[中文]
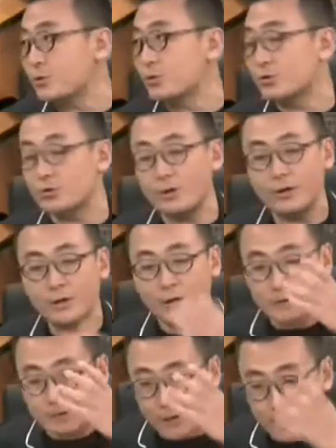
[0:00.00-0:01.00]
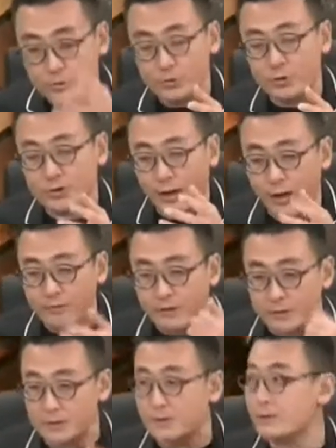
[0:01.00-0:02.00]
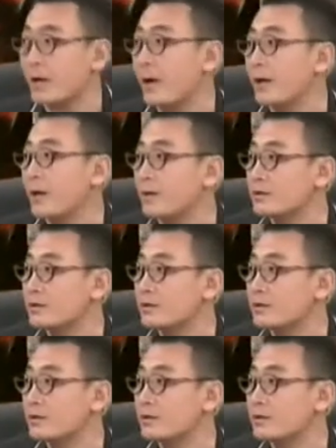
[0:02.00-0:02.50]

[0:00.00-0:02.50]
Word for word: 就是说，他们说台湾的这个台